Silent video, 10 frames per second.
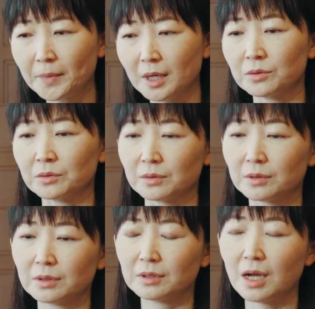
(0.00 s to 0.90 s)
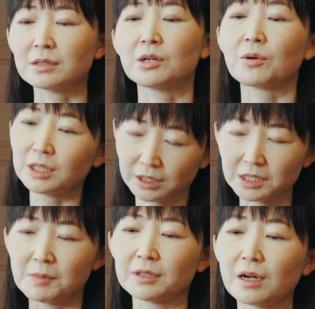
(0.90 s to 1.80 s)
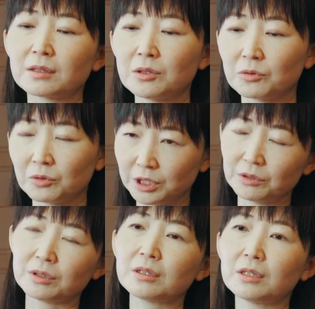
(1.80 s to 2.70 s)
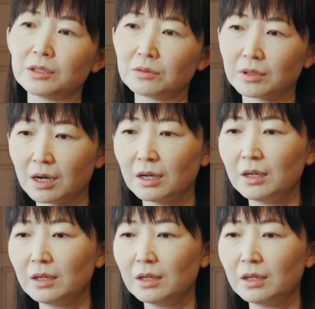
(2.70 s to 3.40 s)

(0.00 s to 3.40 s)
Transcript: あの、犯罪を犯してしまった方のご事情だったりとか